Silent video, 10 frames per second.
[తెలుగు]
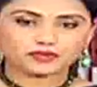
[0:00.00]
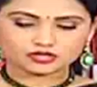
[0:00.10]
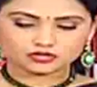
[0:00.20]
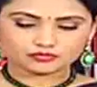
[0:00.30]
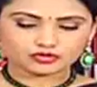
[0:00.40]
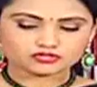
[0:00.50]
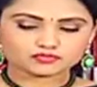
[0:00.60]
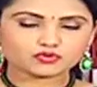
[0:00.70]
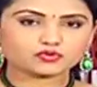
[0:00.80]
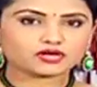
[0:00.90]
పట్టు
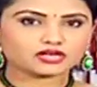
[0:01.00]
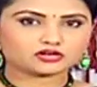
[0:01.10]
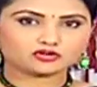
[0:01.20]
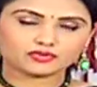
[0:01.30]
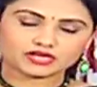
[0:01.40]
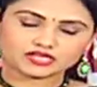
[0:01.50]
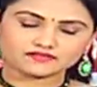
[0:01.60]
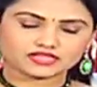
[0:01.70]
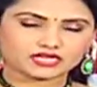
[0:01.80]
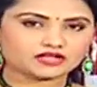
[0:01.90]
బ్లౌజ్ బ్లూ కలర్లో మనకి
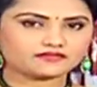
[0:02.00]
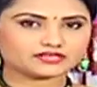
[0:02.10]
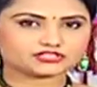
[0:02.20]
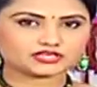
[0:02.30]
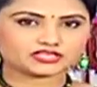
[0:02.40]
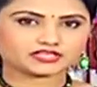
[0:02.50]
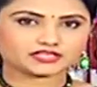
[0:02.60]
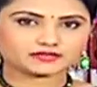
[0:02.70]
ఈ విధంగా ఇవ్వడం జరిగింది